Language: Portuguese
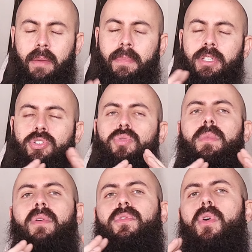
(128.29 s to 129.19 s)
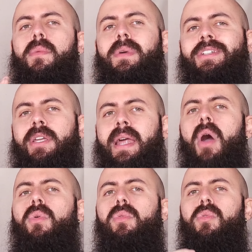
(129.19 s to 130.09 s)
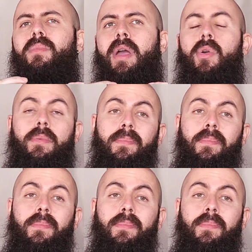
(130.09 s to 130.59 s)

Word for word: Mas de uma forma geral, o maior